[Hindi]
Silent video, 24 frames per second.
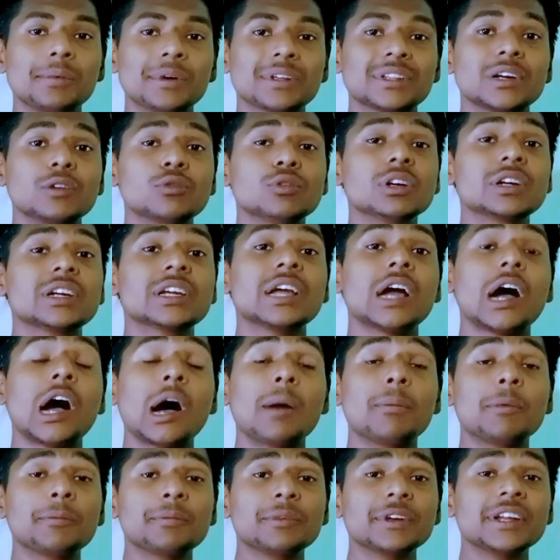मैं बताऊँगा कि आप
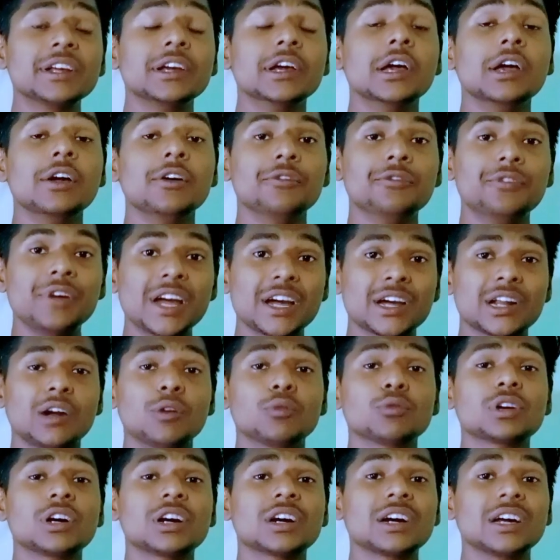अपने बैकग्राउंड
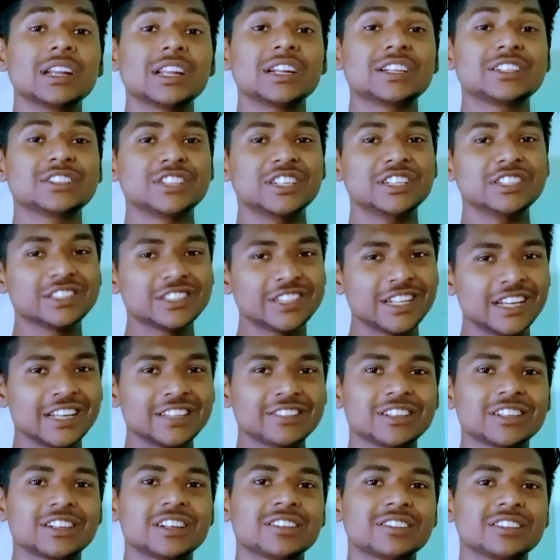का कलर चेंज कैसे
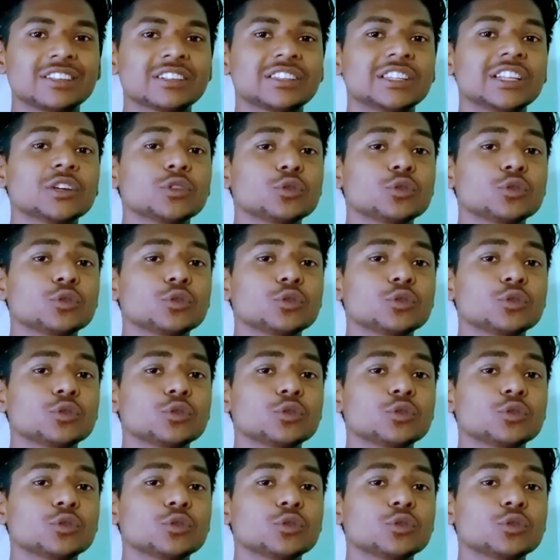कर सकते